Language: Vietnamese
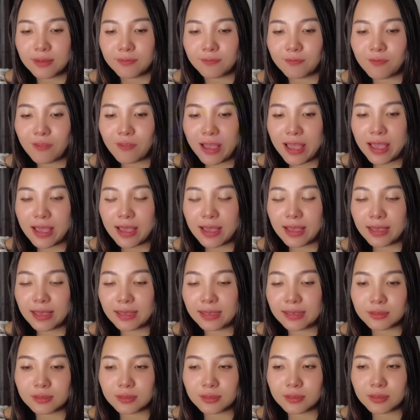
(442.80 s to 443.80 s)

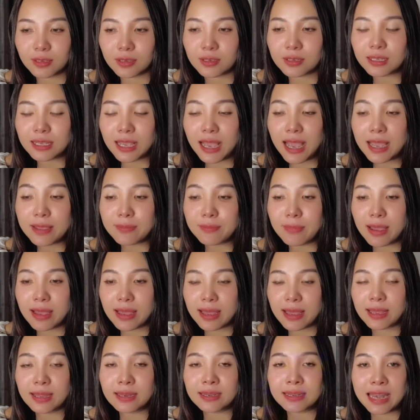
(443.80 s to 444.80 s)
Và những cái
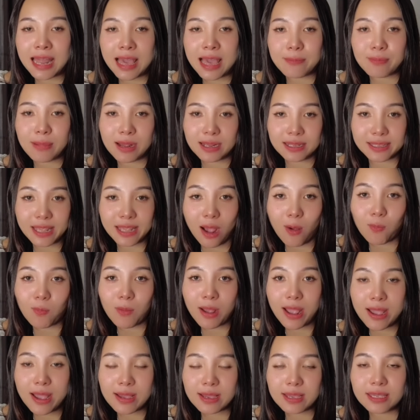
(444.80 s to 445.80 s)
mà làm bằng giọng
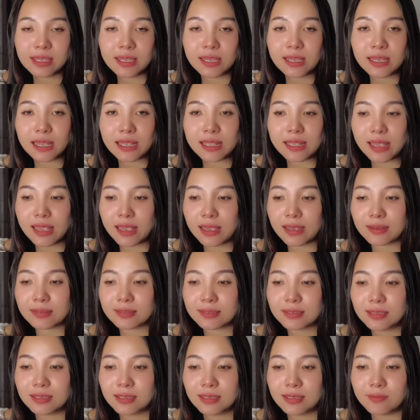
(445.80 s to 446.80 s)
a i ấy cả nhà
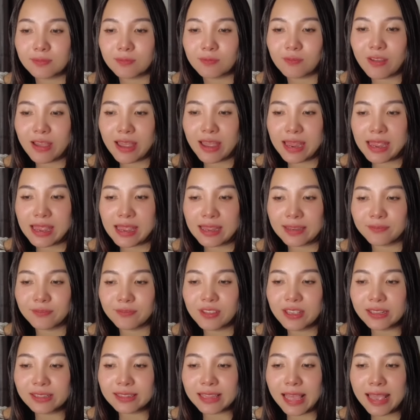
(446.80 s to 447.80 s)
và
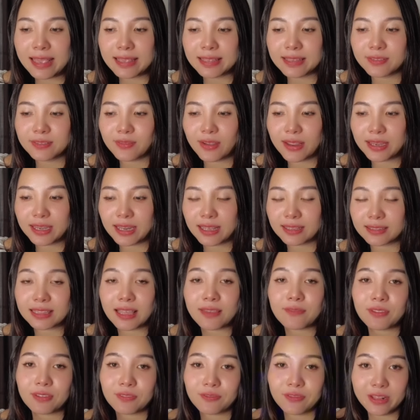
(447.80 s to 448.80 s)
viết tay như vậy nè,
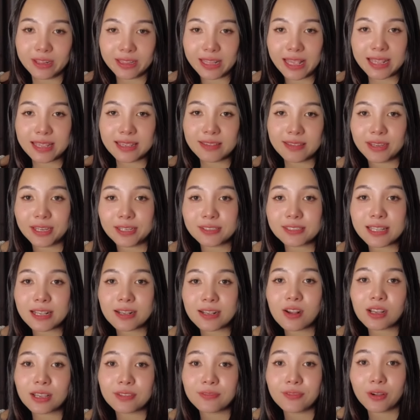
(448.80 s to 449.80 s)
tại vì viết tay như vậy nó sẽ
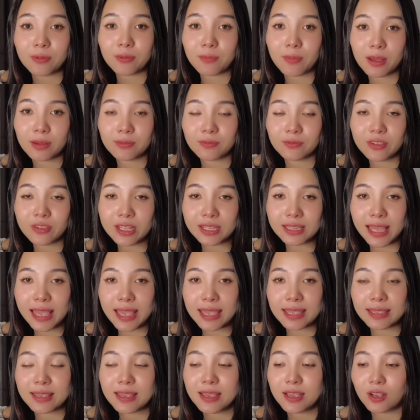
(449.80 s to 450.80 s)
có cái phần mềm viết
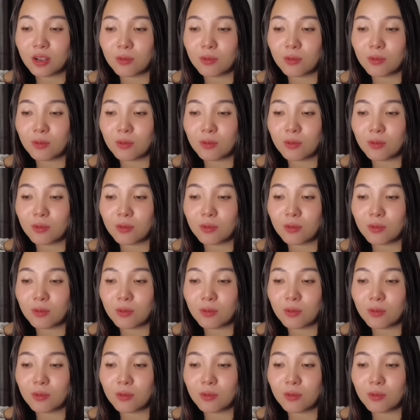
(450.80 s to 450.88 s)
tay.